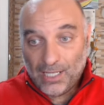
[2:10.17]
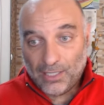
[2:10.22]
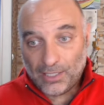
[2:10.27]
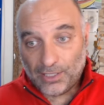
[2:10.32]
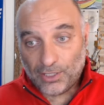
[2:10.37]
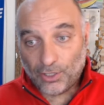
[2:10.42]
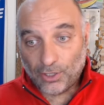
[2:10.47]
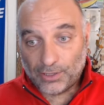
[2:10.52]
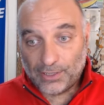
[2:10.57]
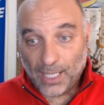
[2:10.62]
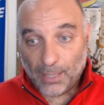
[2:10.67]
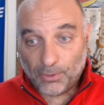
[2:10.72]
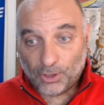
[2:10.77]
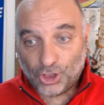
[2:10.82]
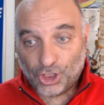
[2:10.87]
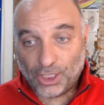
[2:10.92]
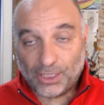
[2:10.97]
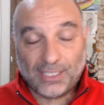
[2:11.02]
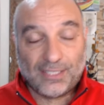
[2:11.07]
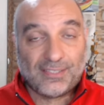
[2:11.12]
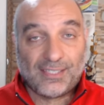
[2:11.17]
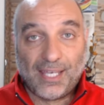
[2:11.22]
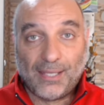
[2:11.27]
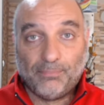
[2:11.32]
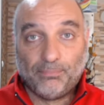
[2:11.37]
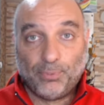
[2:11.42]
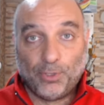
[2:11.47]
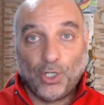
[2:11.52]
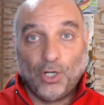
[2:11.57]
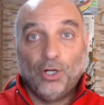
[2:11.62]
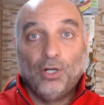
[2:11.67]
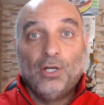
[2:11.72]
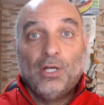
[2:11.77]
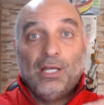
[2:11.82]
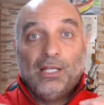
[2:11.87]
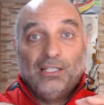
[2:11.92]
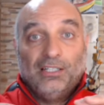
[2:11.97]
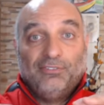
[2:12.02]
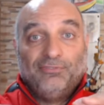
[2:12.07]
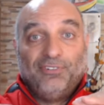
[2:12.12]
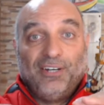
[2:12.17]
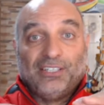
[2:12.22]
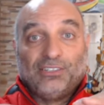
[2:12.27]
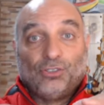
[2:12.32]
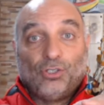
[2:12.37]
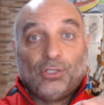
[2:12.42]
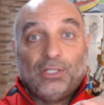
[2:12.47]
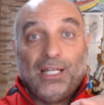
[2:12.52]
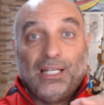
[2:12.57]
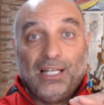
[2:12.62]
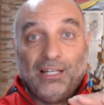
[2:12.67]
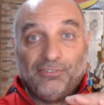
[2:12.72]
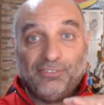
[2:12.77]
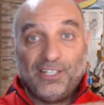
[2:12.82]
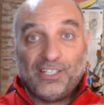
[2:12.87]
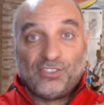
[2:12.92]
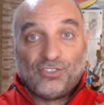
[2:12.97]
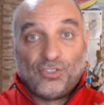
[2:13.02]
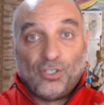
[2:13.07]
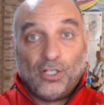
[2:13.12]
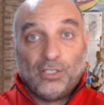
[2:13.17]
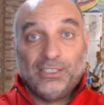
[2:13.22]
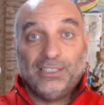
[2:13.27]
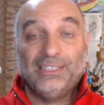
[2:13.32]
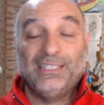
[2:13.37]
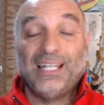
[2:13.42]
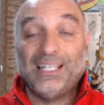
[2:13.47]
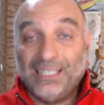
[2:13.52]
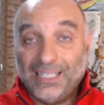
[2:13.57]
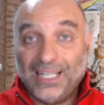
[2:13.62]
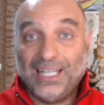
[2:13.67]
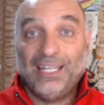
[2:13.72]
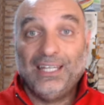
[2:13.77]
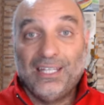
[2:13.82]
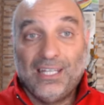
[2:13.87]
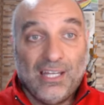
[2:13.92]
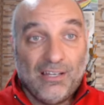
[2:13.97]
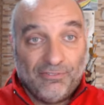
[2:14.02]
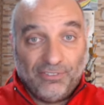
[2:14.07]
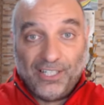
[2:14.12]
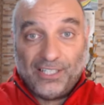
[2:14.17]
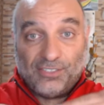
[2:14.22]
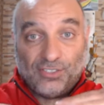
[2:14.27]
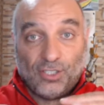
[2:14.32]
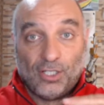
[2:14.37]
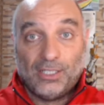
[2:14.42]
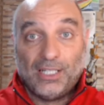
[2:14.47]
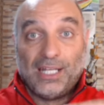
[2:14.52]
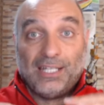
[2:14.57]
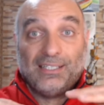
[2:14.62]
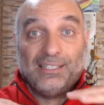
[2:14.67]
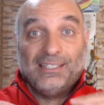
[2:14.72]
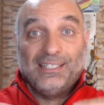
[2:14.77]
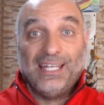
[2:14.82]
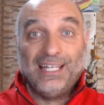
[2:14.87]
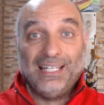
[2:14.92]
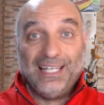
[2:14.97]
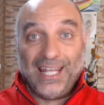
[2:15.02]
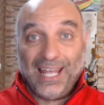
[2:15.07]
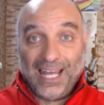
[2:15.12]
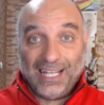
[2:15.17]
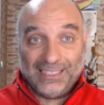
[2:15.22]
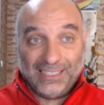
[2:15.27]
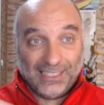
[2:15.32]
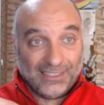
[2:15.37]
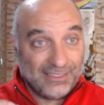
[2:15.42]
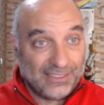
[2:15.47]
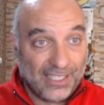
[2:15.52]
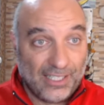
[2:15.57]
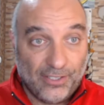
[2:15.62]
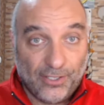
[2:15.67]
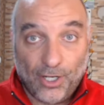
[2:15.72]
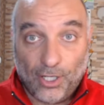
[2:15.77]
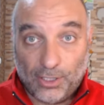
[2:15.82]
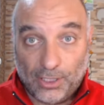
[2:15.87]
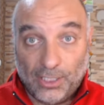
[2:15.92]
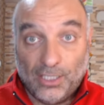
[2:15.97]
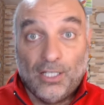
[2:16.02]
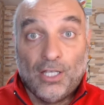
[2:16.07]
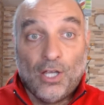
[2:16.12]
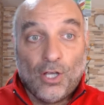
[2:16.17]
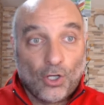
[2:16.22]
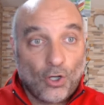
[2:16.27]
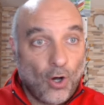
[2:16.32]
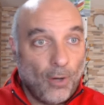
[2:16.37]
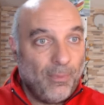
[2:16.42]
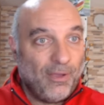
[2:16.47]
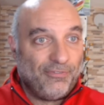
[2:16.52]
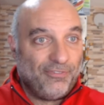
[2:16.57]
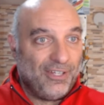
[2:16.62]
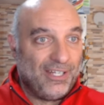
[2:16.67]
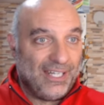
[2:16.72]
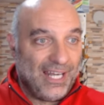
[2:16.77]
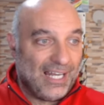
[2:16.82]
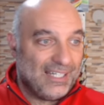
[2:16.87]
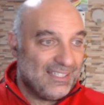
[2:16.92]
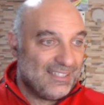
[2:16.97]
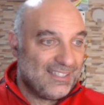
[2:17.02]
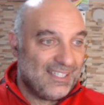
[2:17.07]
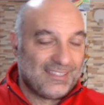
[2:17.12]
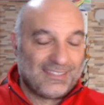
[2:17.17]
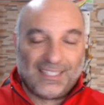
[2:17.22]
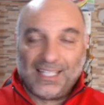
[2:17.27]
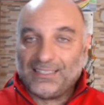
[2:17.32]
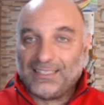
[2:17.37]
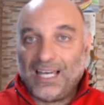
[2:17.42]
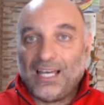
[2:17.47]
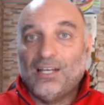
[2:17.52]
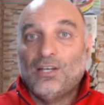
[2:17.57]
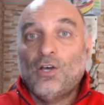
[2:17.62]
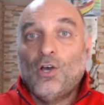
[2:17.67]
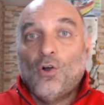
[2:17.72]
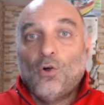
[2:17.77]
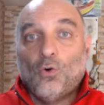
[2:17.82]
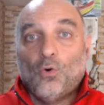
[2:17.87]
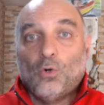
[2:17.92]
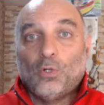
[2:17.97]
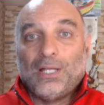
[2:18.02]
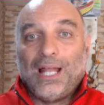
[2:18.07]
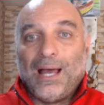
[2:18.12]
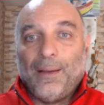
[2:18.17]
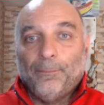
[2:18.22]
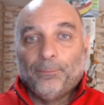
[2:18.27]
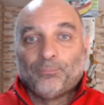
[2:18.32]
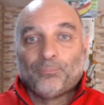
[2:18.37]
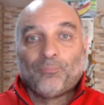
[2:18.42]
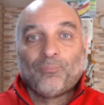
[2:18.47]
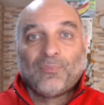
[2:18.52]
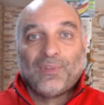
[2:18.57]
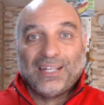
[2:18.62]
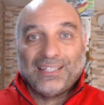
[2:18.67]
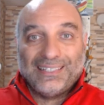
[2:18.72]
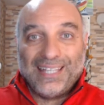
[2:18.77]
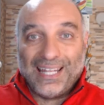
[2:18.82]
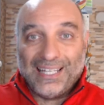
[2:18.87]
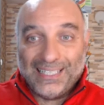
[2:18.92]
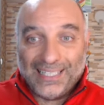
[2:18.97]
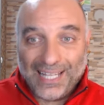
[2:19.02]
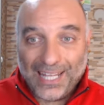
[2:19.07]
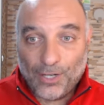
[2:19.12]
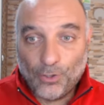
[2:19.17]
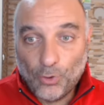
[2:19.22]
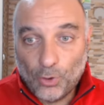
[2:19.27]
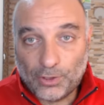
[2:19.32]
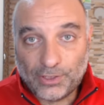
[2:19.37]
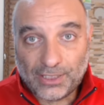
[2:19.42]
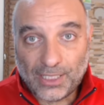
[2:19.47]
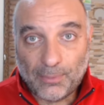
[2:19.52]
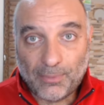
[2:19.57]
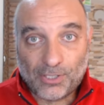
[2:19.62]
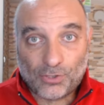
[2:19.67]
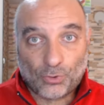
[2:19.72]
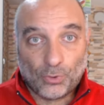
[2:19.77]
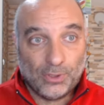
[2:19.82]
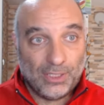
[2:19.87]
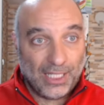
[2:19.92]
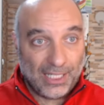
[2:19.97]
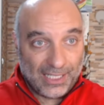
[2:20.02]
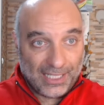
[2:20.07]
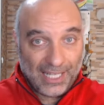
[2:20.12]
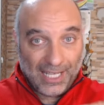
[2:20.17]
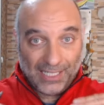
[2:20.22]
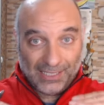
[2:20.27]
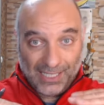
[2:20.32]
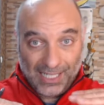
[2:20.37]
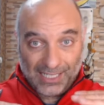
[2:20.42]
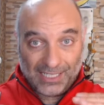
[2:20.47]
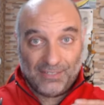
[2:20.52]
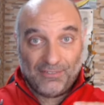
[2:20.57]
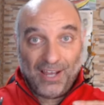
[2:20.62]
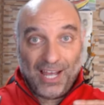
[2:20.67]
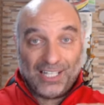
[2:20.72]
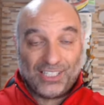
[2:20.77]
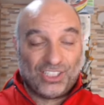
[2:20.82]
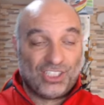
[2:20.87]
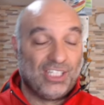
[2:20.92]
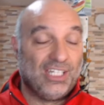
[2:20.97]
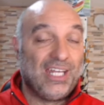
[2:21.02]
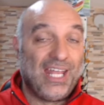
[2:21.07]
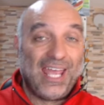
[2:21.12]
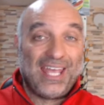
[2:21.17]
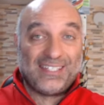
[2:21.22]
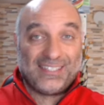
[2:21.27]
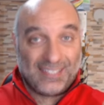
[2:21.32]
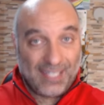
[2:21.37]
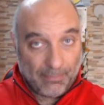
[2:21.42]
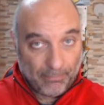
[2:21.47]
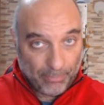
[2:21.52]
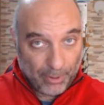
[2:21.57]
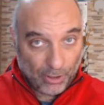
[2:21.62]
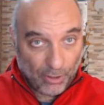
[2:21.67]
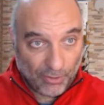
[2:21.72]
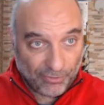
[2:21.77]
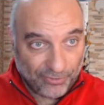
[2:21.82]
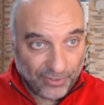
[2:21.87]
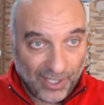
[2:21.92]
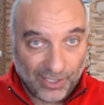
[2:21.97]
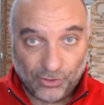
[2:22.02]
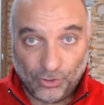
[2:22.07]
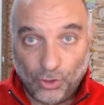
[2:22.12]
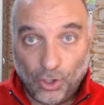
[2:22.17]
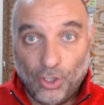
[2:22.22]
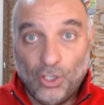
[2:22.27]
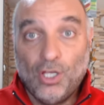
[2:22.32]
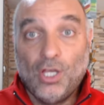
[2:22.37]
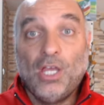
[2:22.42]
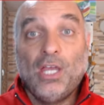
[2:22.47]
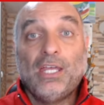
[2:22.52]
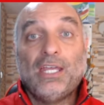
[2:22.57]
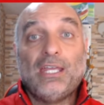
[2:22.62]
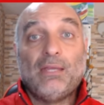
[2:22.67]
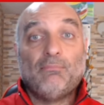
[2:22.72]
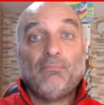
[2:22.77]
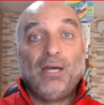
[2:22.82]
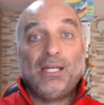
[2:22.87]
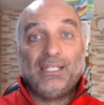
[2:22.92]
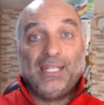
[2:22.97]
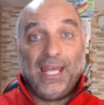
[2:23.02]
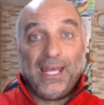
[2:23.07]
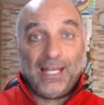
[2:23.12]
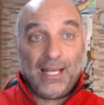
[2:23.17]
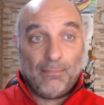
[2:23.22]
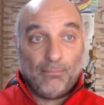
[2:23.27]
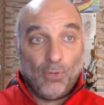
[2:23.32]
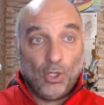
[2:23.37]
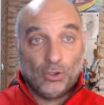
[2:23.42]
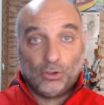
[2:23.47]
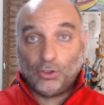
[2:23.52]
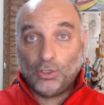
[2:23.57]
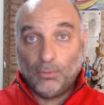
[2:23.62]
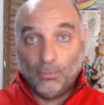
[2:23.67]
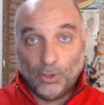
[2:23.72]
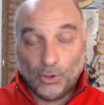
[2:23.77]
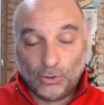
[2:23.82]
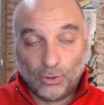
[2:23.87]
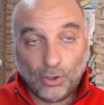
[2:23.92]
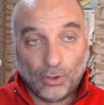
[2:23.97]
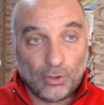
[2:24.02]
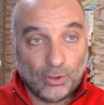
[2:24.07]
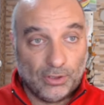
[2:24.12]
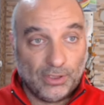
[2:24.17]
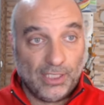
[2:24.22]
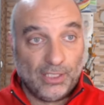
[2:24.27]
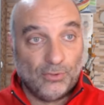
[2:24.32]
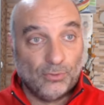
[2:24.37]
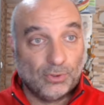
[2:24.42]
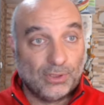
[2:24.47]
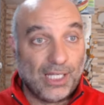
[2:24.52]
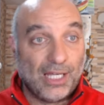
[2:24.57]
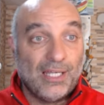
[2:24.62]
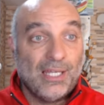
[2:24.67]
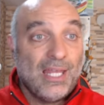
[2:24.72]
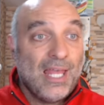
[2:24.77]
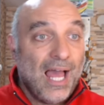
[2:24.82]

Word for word: Ricordiamoci ad esempio il fatto della flessione delle, flessione delle ali anteriori, come Ferrari sia stata una delle ultime scuderie ad arrivarci e sempre l'ho fatto in maniera molto molto contenuta.